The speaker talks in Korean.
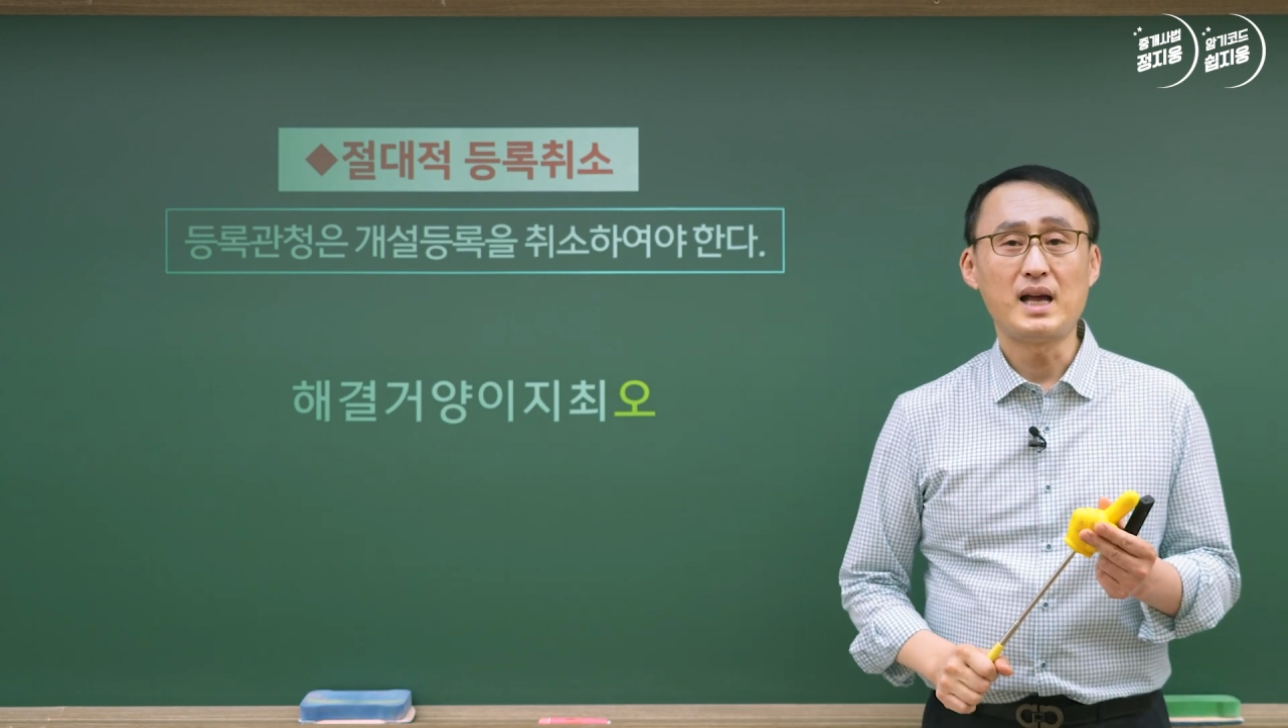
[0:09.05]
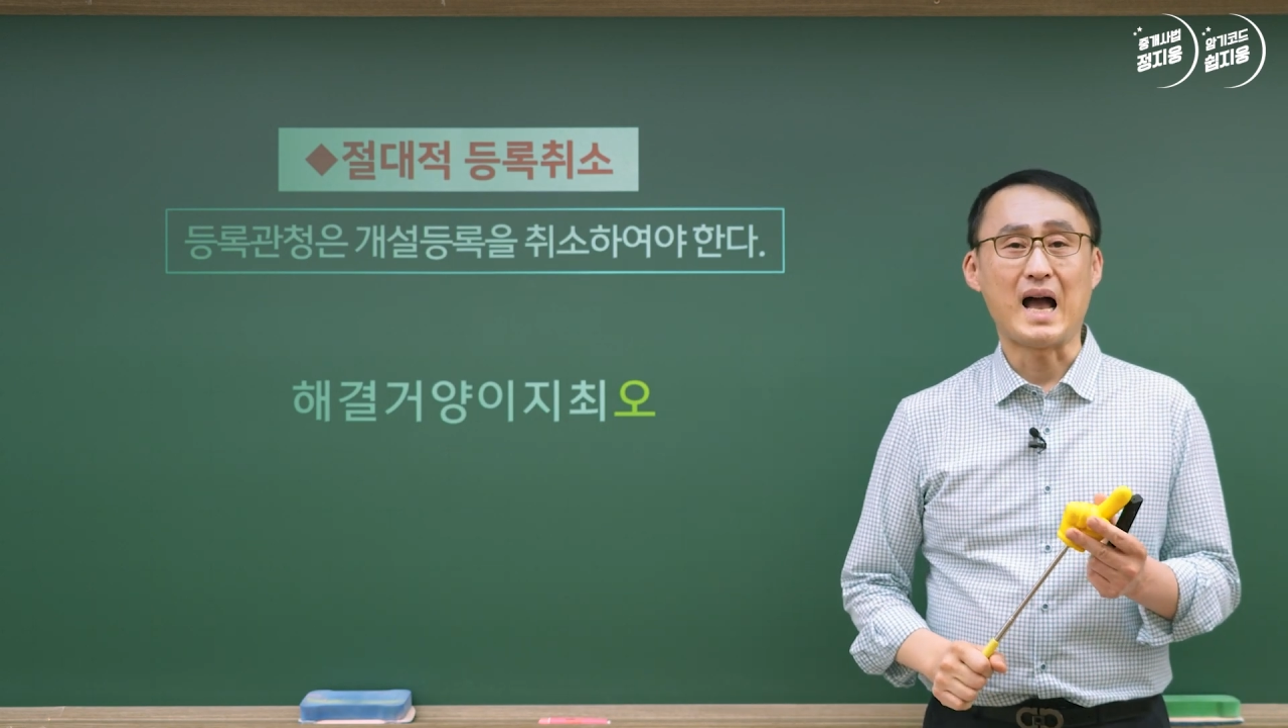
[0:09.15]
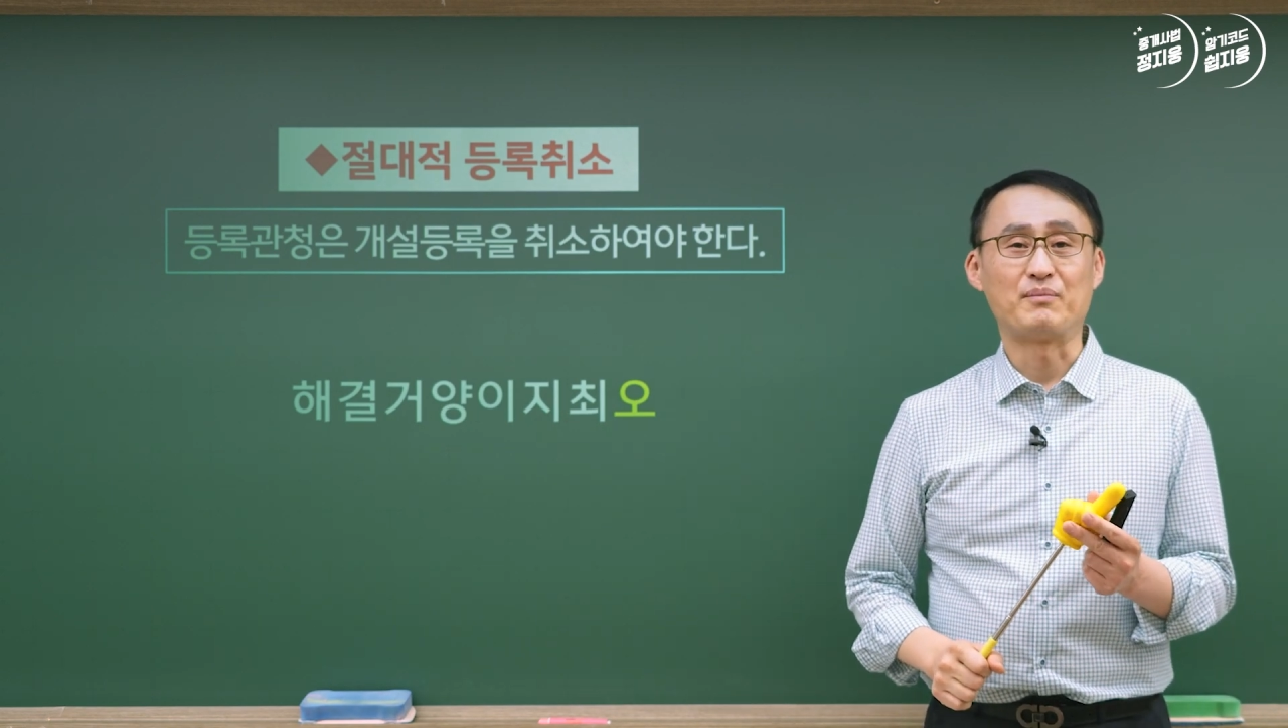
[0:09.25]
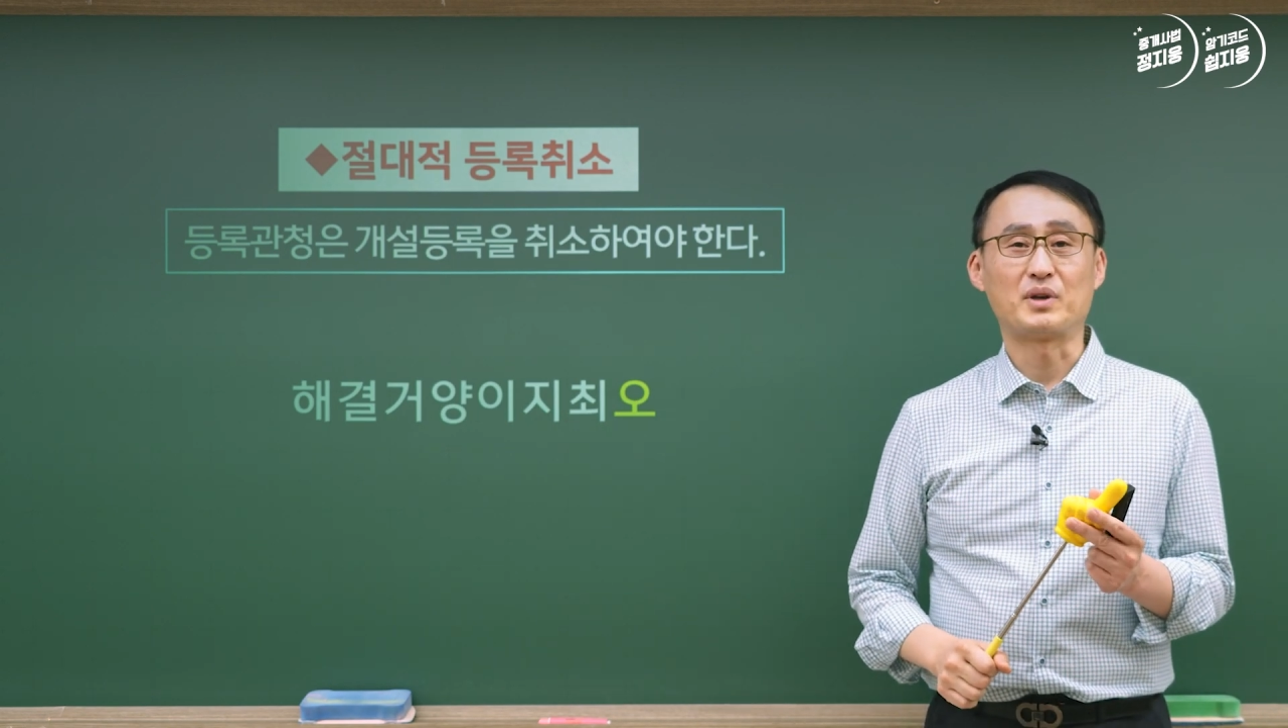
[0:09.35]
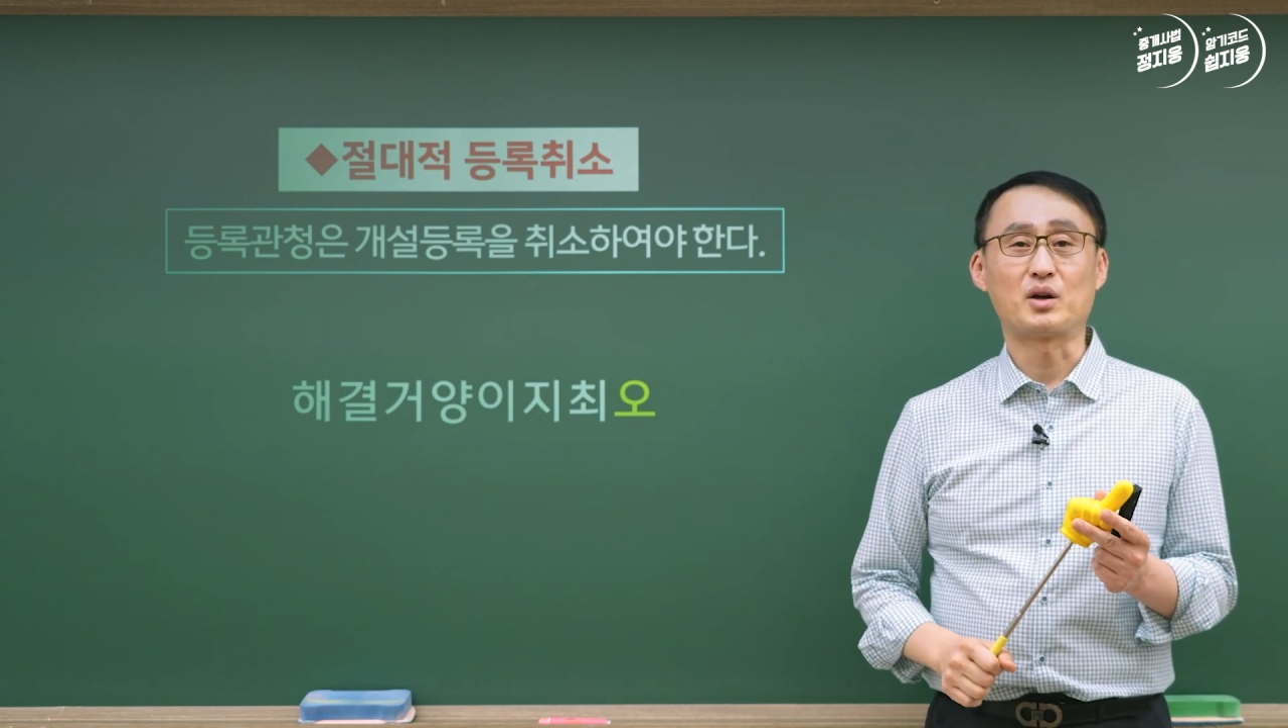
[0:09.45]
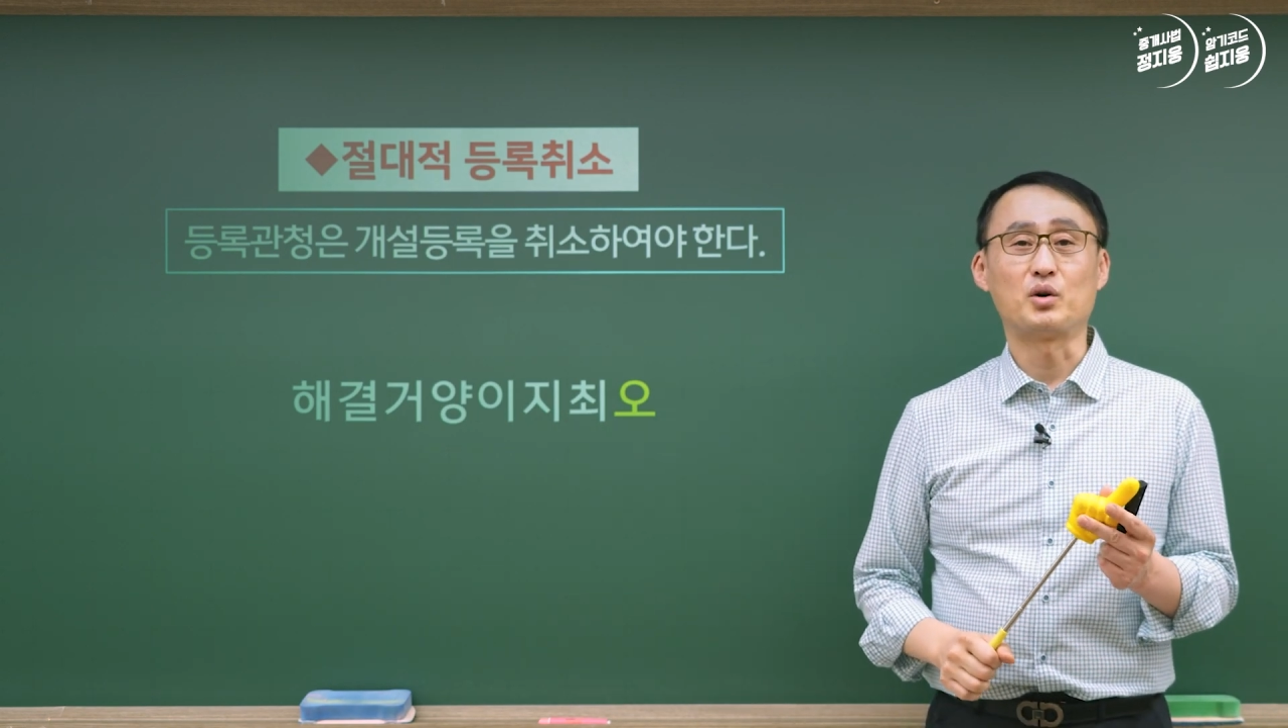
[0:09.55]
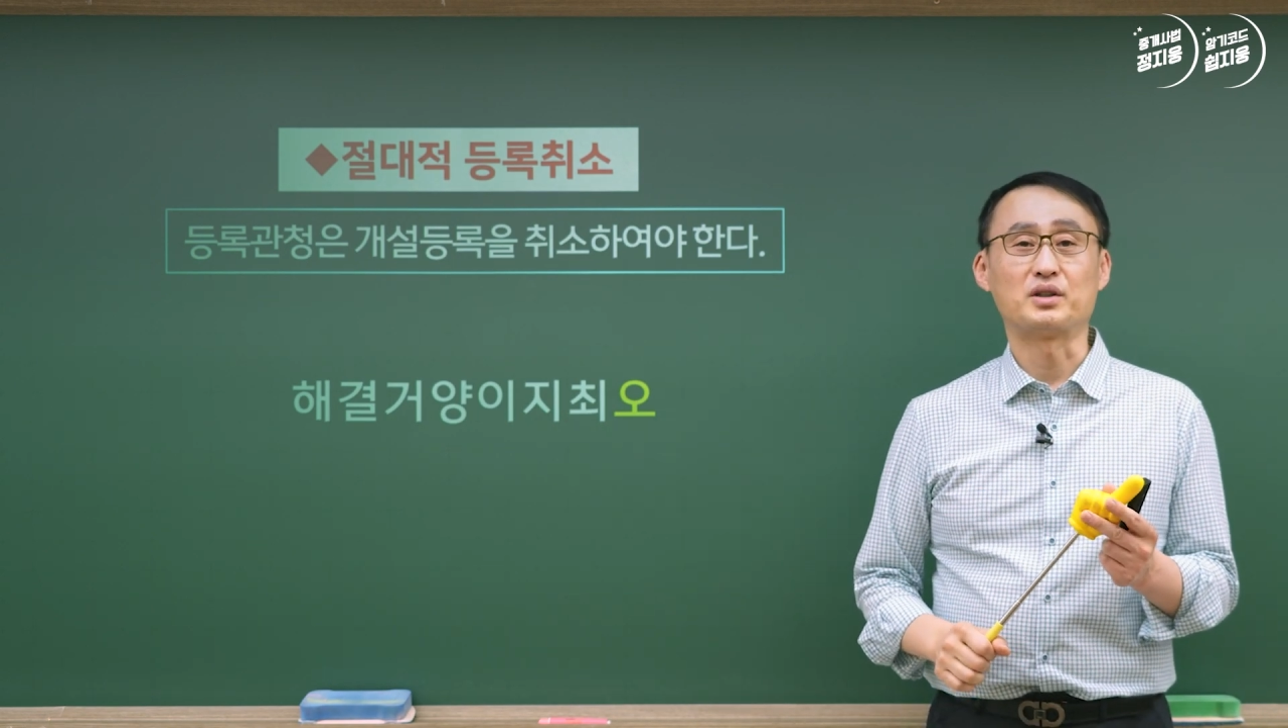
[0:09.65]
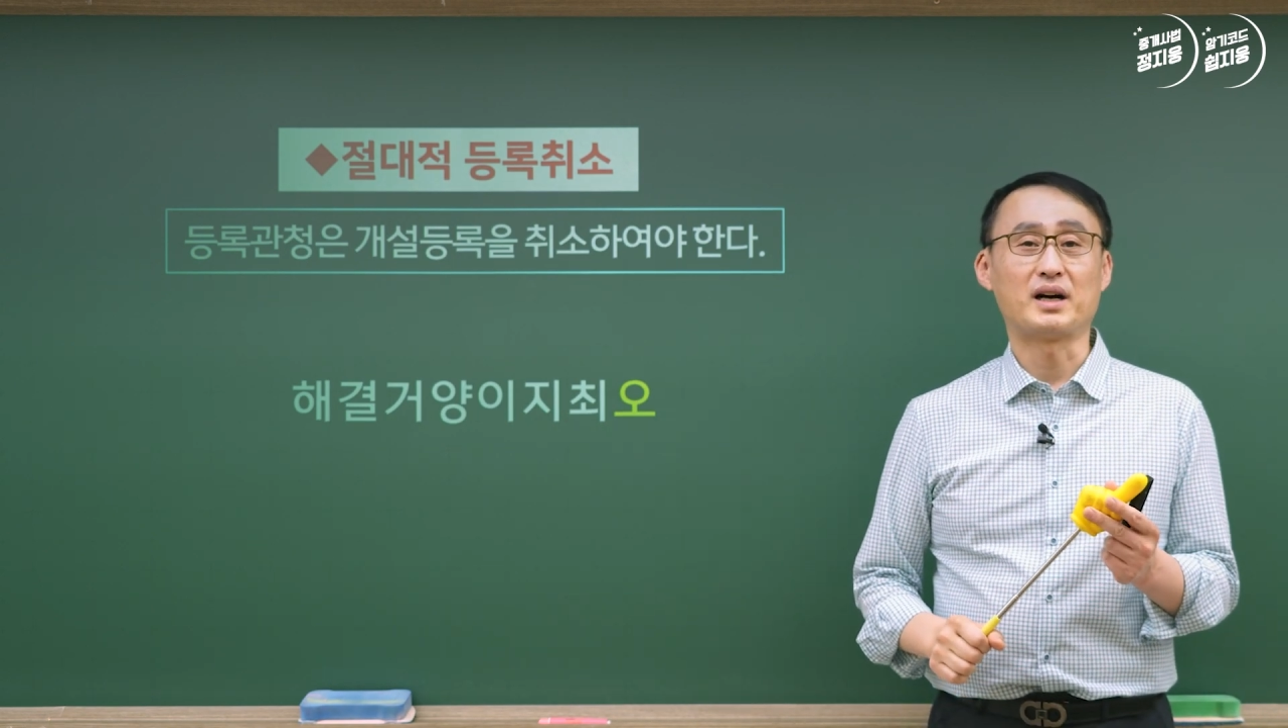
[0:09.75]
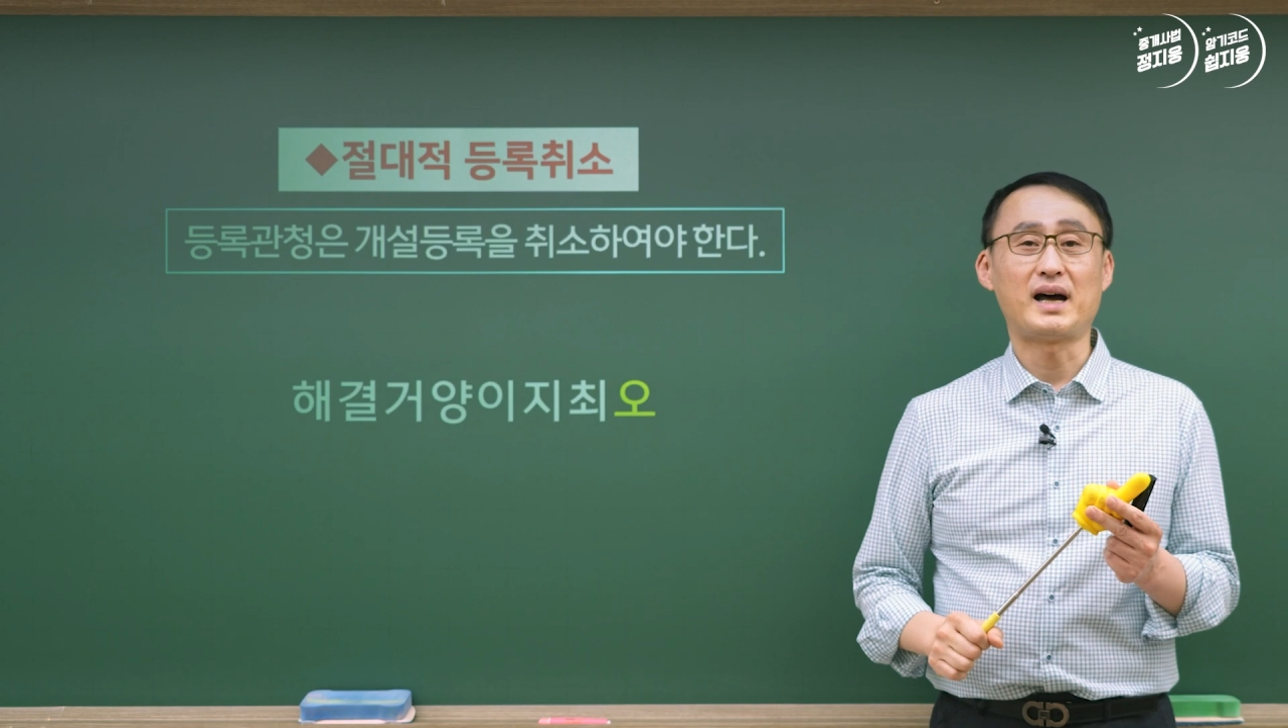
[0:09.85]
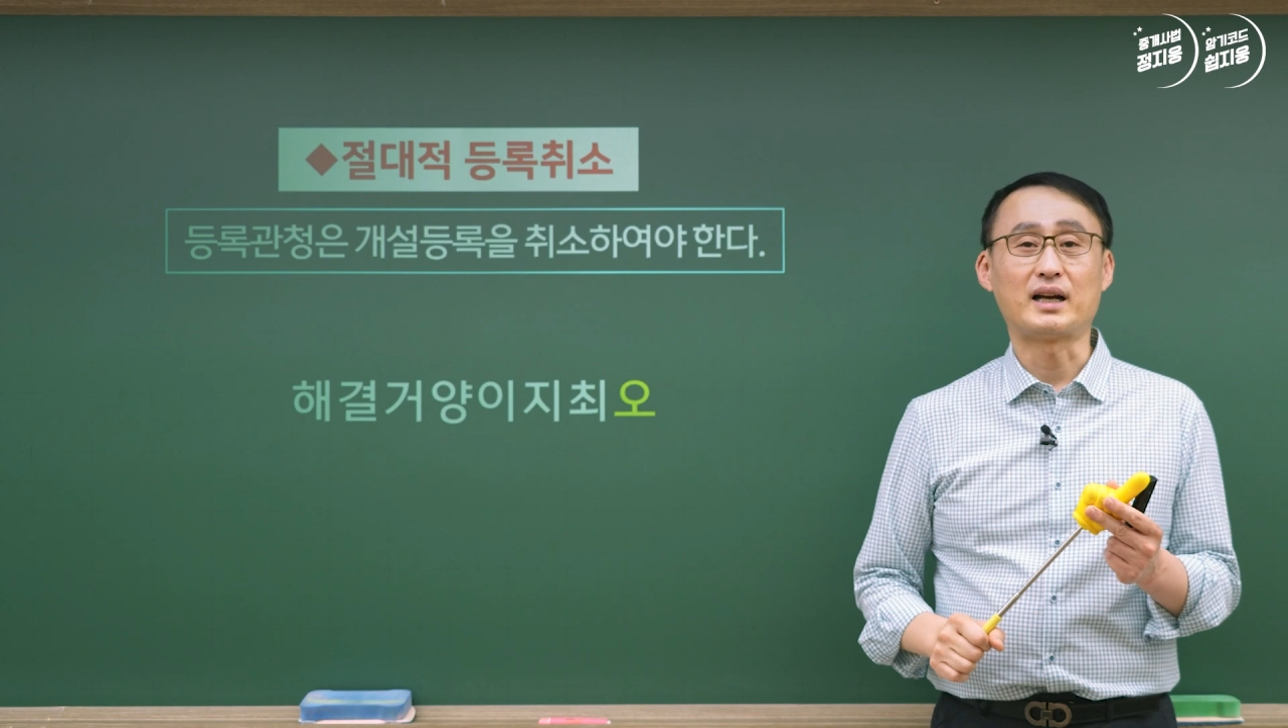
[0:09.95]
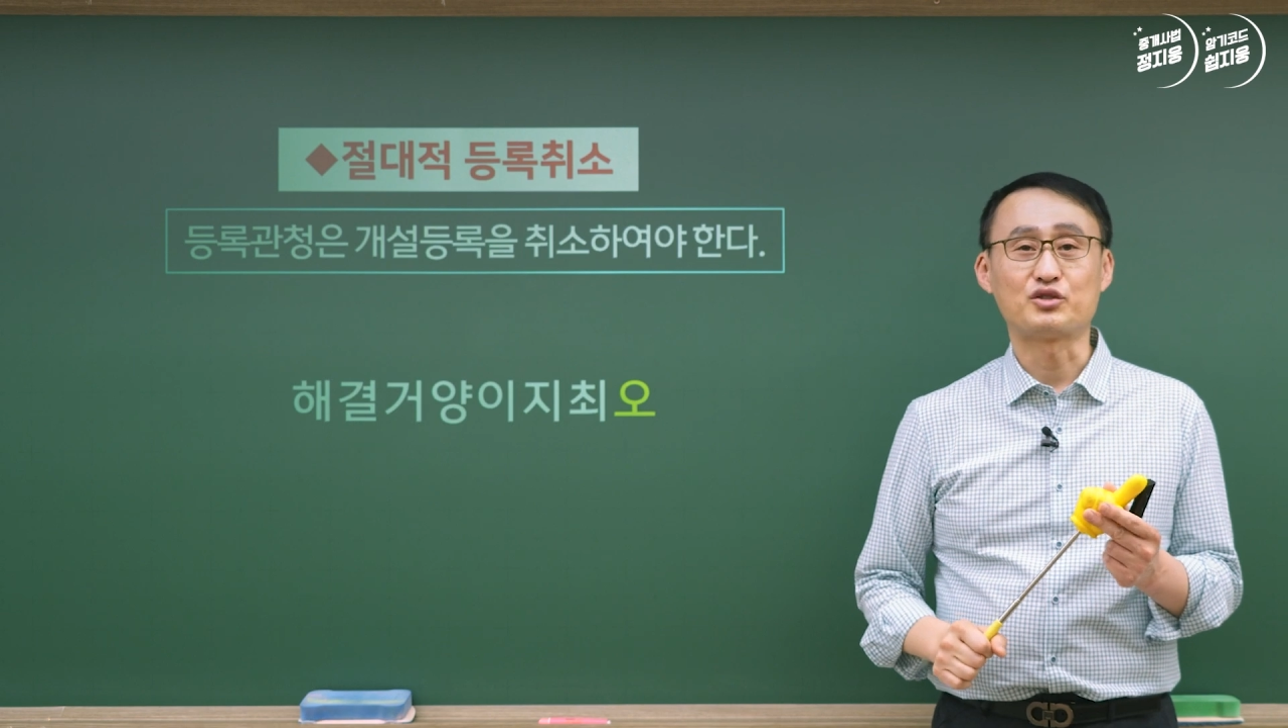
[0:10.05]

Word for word: 암기 코드가 하나